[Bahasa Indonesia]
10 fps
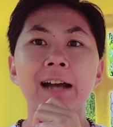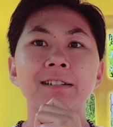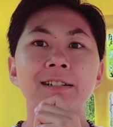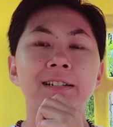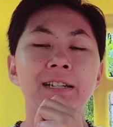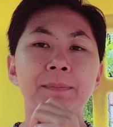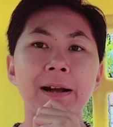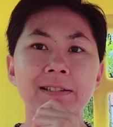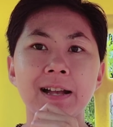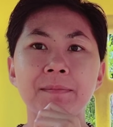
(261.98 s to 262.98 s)
Nah,
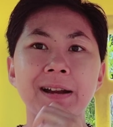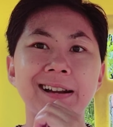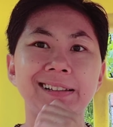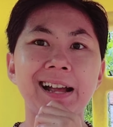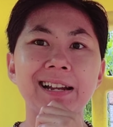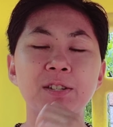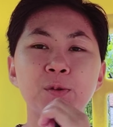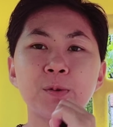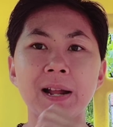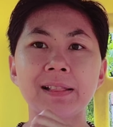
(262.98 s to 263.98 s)
dipaksa menandatangani
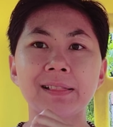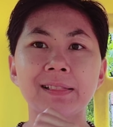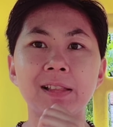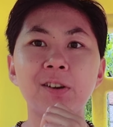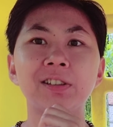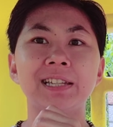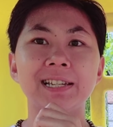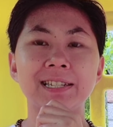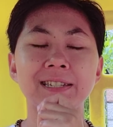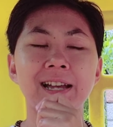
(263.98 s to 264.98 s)
surat
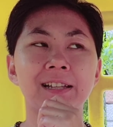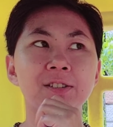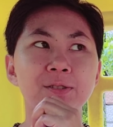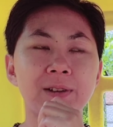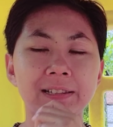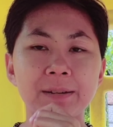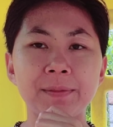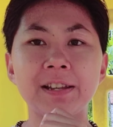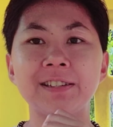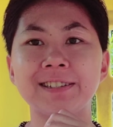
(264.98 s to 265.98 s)
notice atau surat
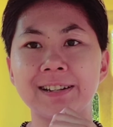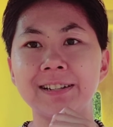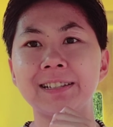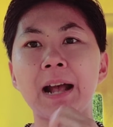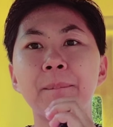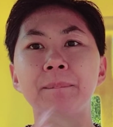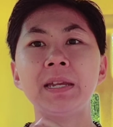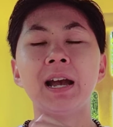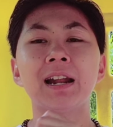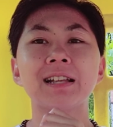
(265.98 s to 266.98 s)
termination
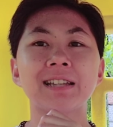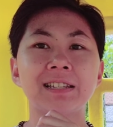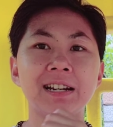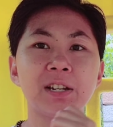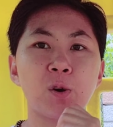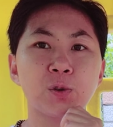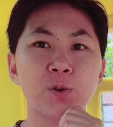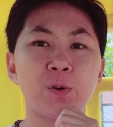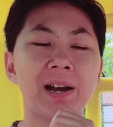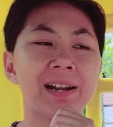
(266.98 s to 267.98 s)
tapi alasannya
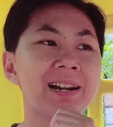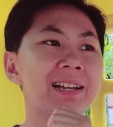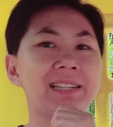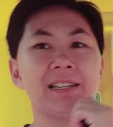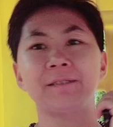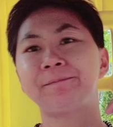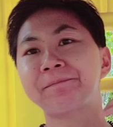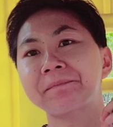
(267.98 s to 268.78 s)
dikosongkan lagi